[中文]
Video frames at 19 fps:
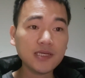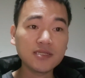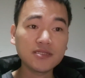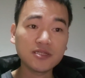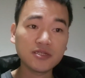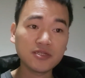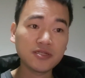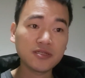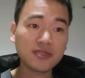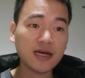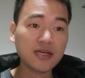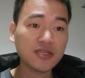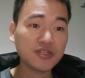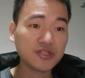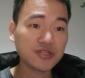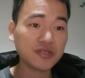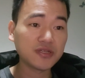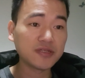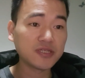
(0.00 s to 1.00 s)
这是当
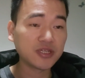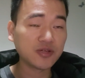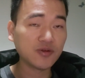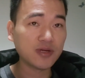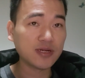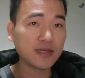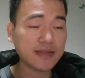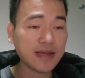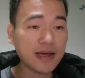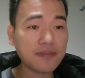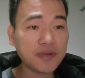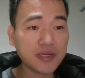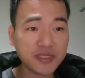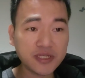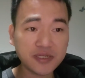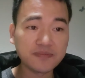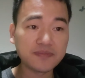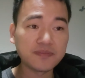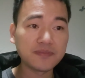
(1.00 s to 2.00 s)
时情况的大背
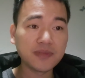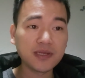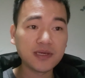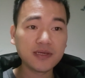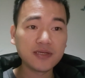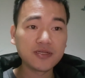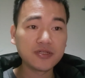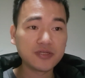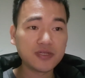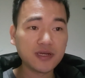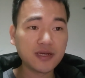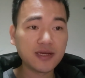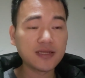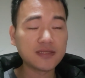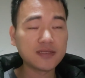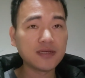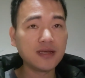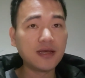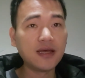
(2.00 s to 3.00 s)
景是这个
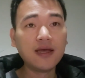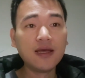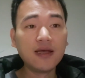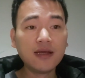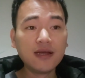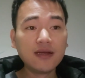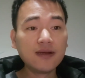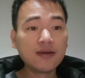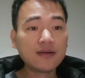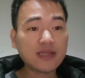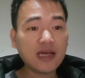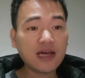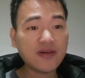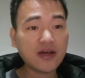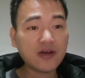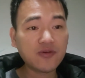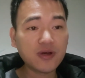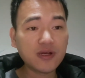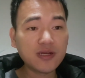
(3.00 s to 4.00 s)
样子。大
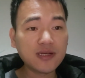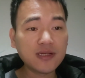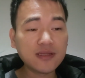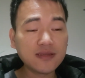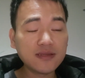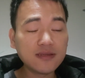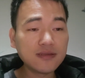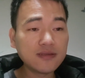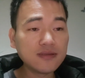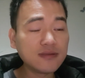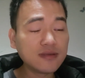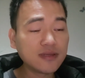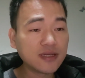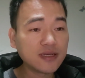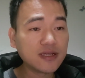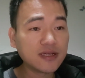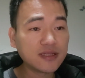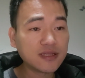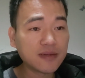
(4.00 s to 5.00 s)
法官跟
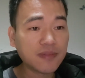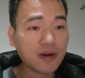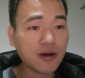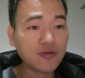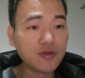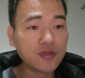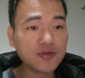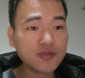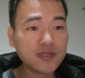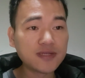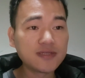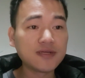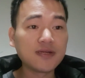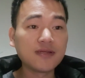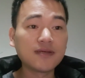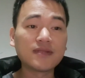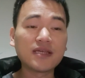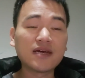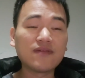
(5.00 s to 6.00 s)
林肯的矛盾就在这
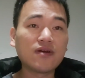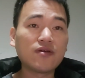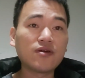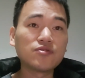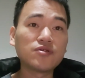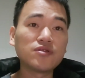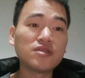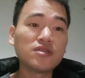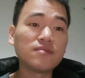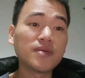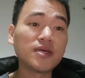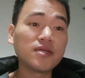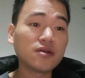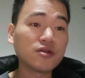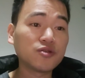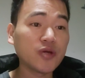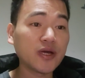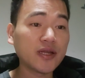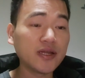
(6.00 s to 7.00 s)
里。大法官说：“你没这
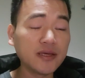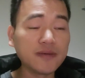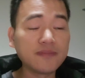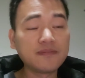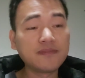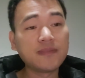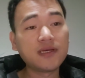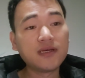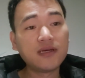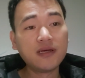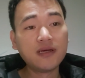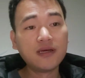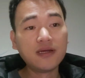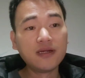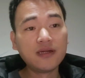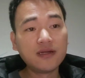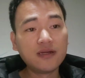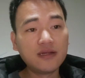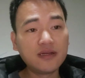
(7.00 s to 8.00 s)
个权
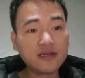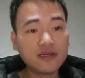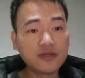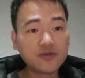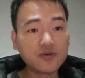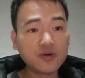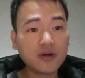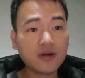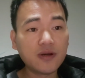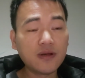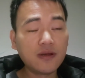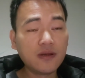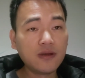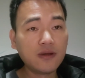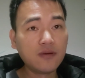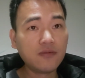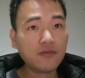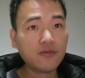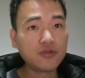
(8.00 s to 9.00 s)
利。”林肯
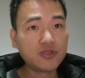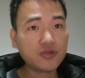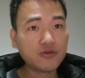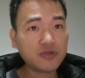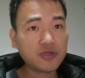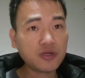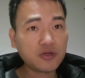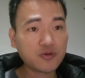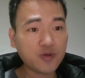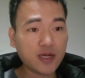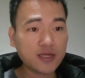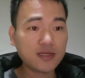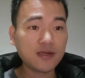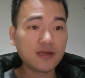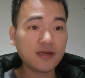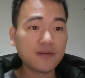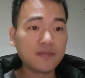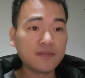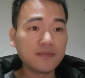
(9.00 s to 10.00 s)
说：“我就是要抓这
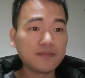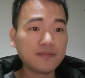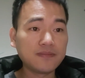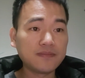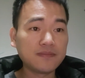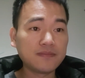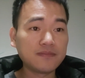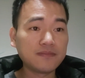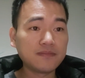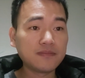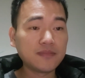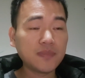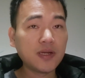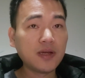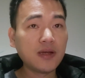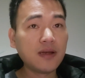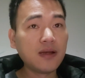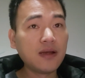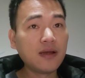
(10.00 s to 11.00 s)
个
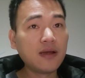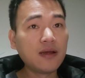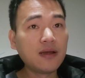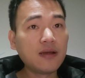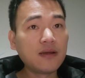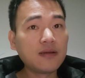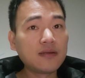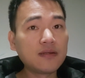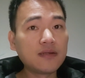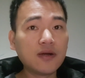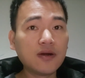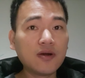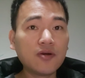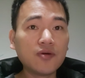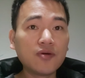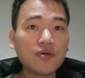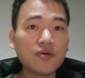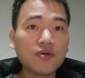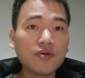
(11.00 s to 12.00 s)
人。”然
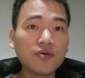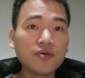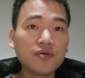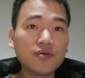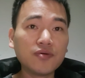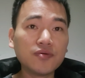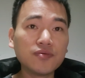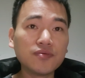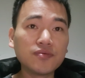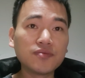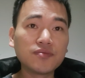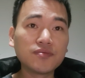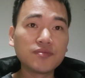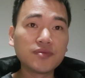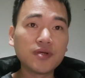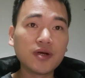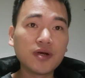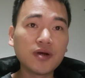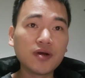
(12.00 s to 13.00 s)
后，
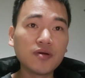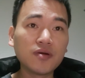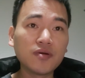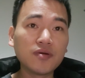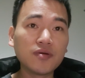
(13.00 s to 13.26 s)
然后，